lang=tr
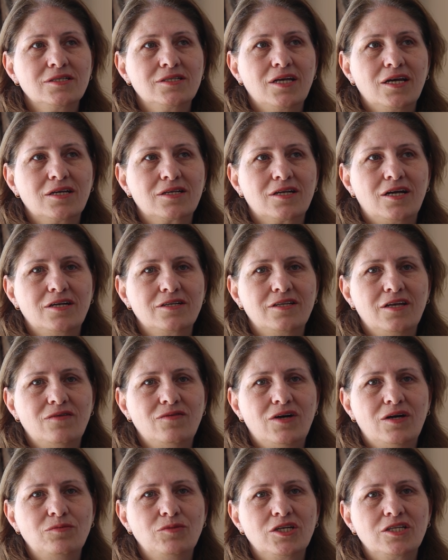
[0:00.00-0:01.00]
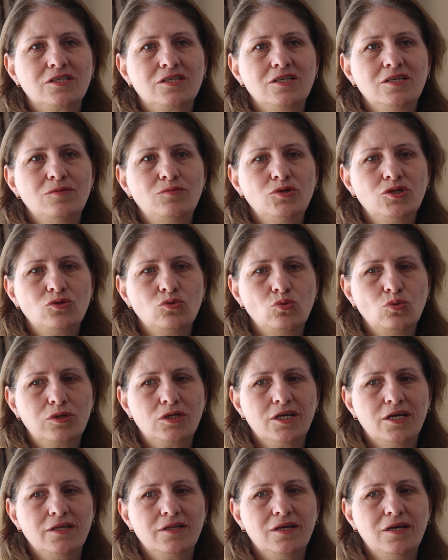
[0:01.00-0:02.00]
tekrar devam ettiği bir
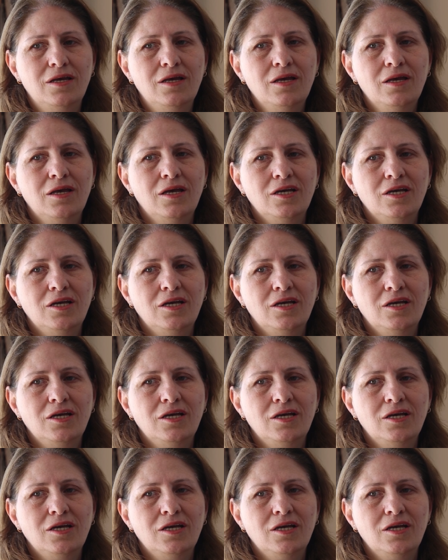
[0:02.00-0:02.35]
ülkede